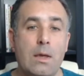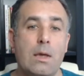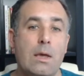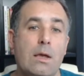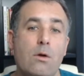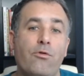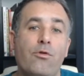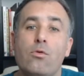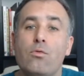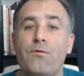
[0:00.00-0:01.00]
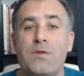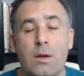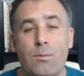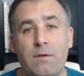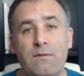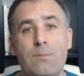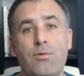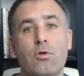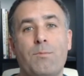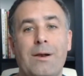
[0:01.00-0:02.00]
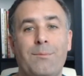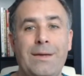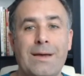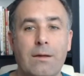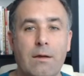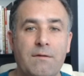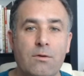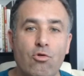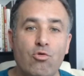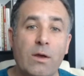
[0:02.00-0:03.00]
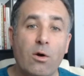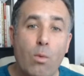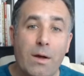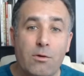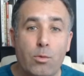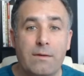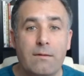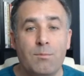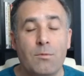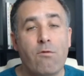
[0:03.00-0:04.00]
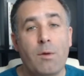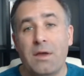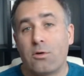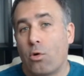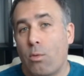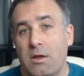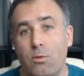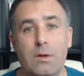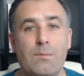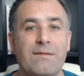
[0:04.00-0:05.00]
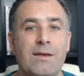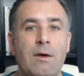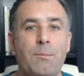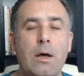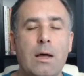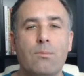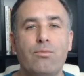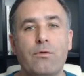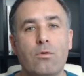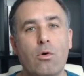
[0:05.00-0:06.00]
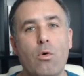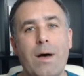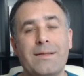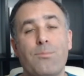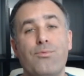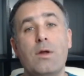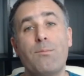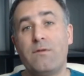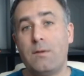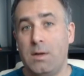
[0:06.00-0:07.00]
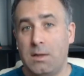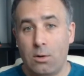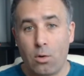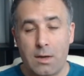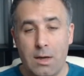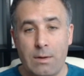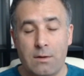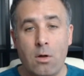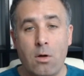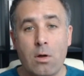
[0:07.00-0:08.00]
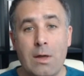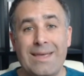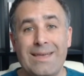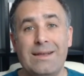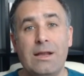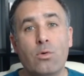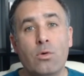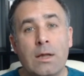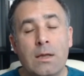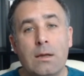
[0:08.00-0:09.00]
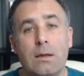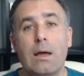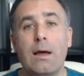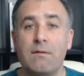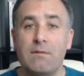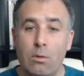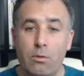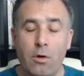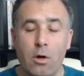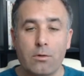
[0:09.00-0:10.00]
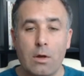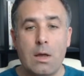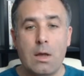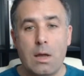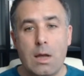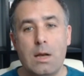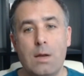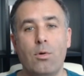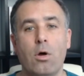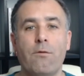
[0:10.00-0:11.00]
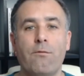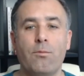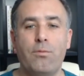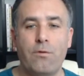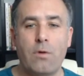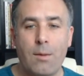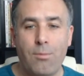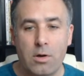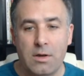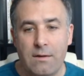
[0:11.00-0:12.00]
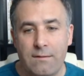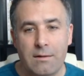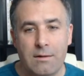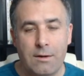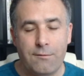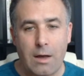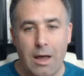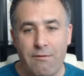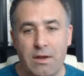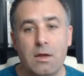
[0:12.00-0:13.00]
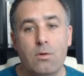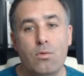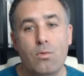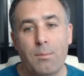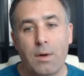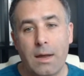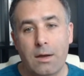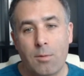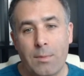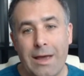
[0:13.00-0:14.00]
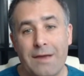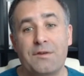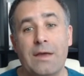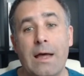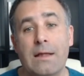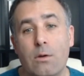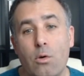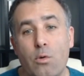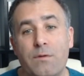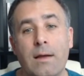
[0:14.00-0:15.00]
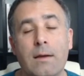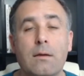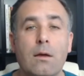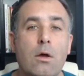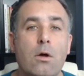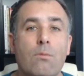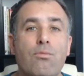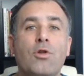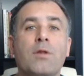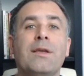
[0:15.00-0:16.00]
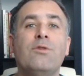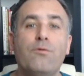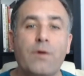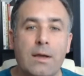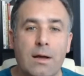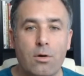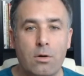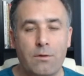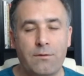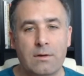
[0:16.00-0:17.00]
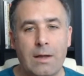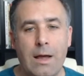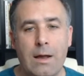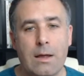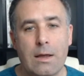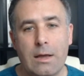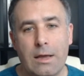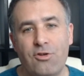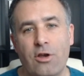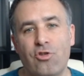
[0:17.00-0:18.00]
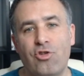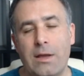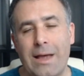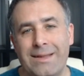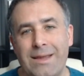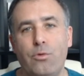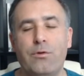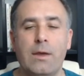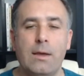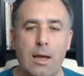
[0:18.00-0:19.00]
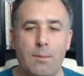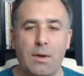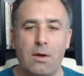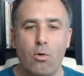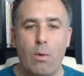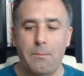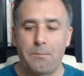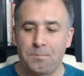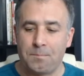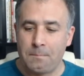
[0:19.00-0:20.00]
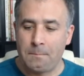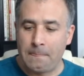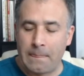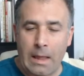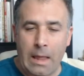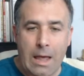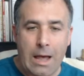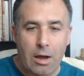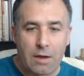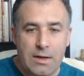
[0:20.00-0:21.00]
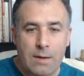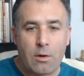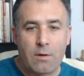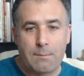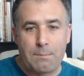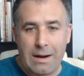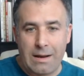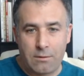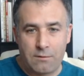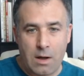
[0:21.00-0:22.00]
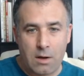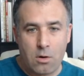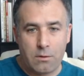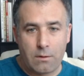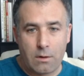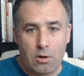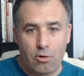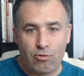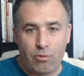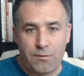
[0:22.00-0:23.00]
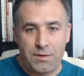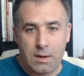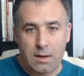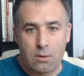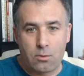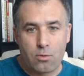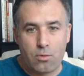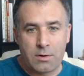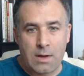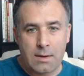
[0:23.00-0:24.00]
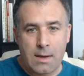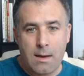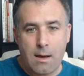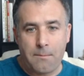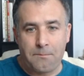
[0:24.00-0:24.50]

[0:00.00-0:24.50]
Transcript: Et le seul coup finalement ici pour ne pas le perdre, c'est de jouer roi d8. Mais on voit bien que roi d8, ça bah, ça va pas, hein, puisque le roi n'a plus la possibilité de roquer maintenant. Il est condamné à rester au centre. Et les blancs vont pouvoir prendre l'initiative avec des coups après comme f4, e5, pour tenter d'ouvrir la colonne centrale et chercher à débusquer après le roi évidemment, ce n'est pas la seule variante. Je vais revenir quelques coups en arrière.